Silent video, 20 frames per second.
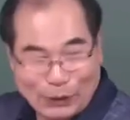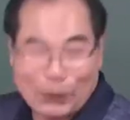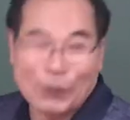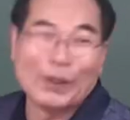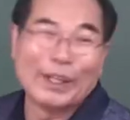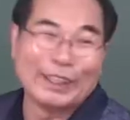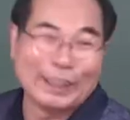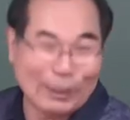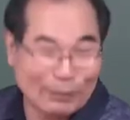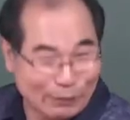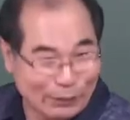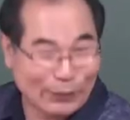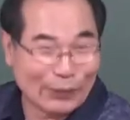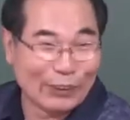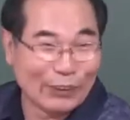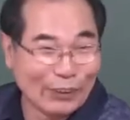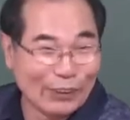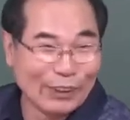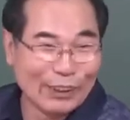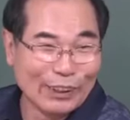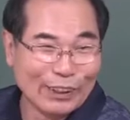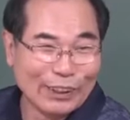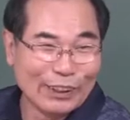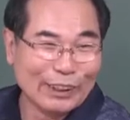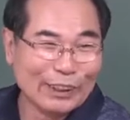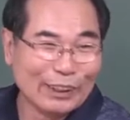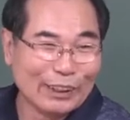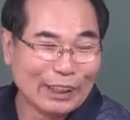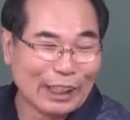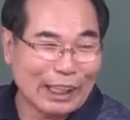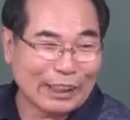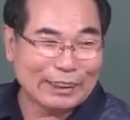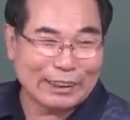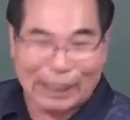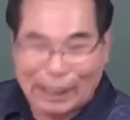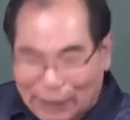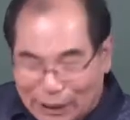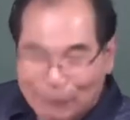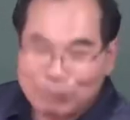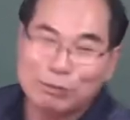좋아 나빠. 아
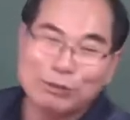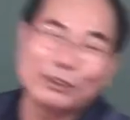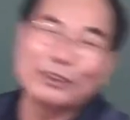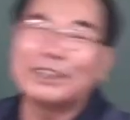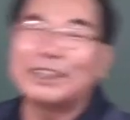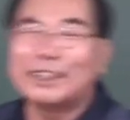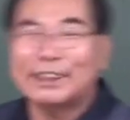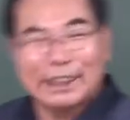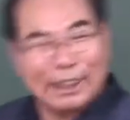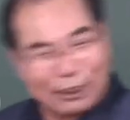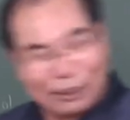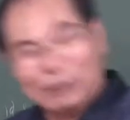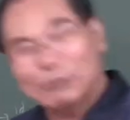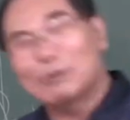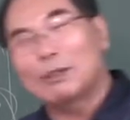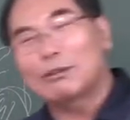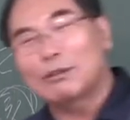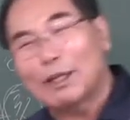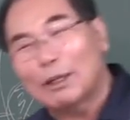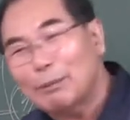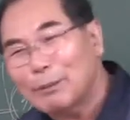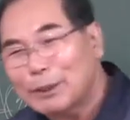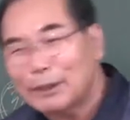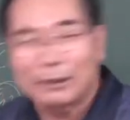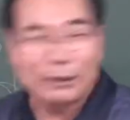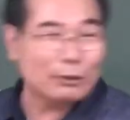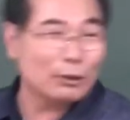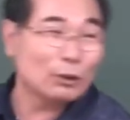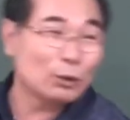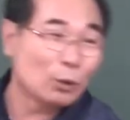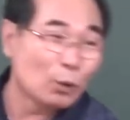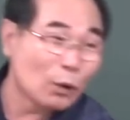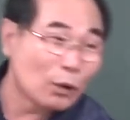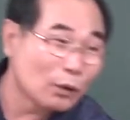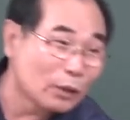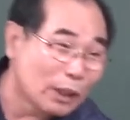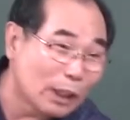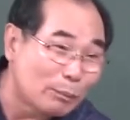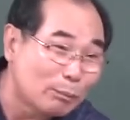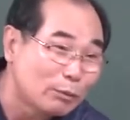자기 부인이 다른 놈하고 합하는 건 좋은
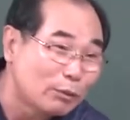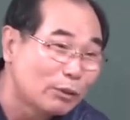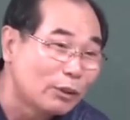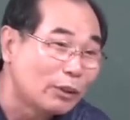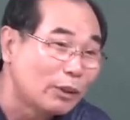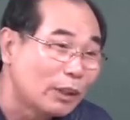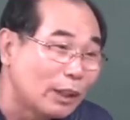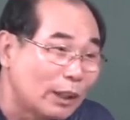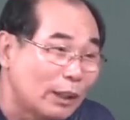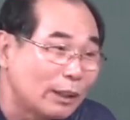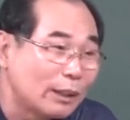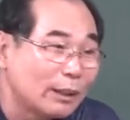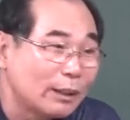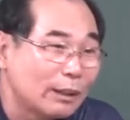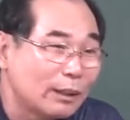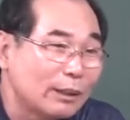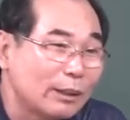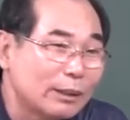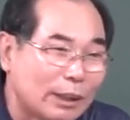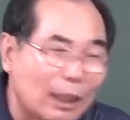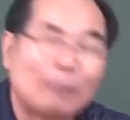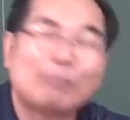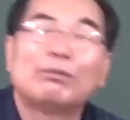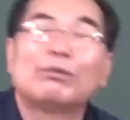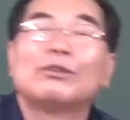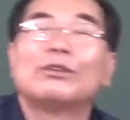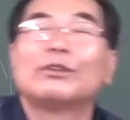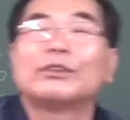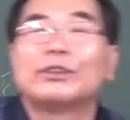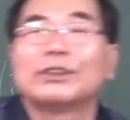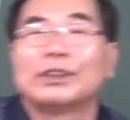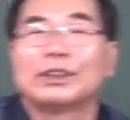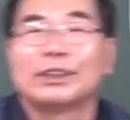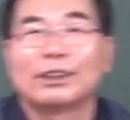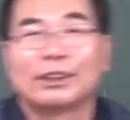거 나쁜 거야? 나쁜 거지.